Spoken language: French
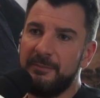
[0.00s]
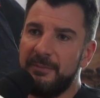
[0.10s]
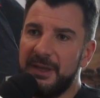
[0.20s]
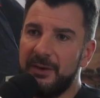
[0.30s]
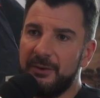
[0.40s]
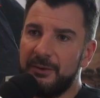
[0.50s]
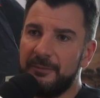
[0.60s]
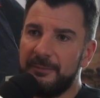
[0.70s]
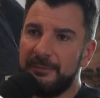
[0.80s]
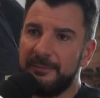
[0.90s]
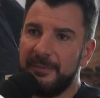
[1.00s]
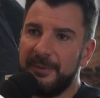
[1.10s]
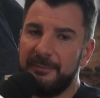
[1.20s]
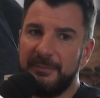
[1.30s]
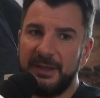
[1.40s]
Mais, euh,
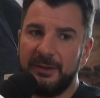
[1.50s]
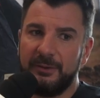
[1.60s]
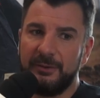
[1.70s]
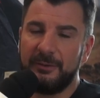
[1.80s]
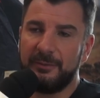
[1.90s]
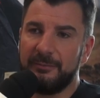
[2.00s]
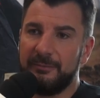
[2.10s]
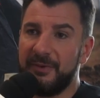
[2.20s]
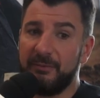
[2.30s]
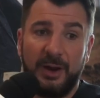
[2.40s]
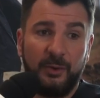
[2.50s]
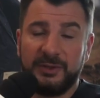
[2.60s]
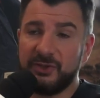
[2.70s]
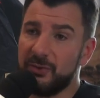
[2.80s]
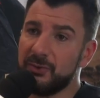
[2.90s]
mais, euh, mais voilà,
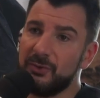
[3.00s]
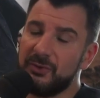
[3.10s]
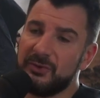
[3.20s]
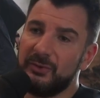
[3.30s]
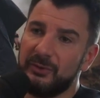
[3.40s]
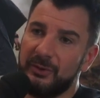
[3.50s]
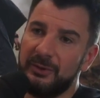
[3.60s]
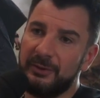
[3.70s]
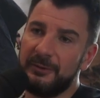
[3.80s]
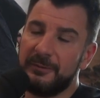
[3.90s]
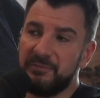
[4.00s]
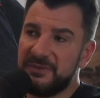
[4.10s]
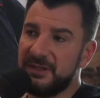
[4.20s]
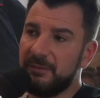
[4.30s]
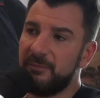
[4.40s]
on échange de temps en temps. Euh,
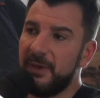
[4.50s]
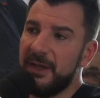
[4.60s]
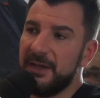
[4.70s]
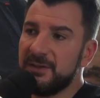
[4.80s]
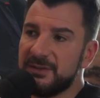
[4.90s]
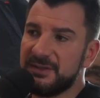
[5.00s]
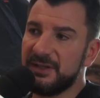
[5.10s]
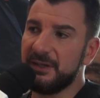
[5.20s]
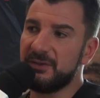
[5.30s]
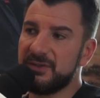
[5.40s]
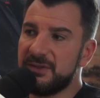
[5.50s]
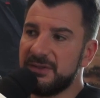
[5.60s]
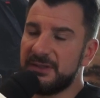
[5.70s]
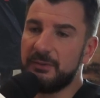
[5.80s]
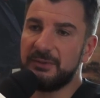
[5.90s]
c'est
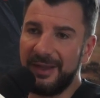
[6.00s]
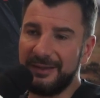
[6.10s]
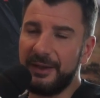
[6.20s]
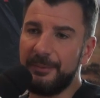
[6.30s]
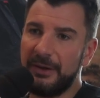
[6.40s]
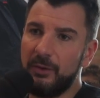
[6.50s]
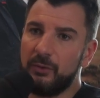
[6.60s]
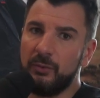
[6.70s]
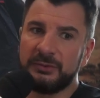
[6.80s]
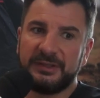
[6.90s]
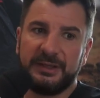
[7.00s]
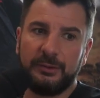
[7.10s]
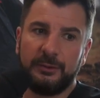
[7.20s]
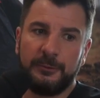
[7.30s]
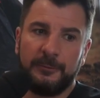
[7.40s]
une très très belle rencontre et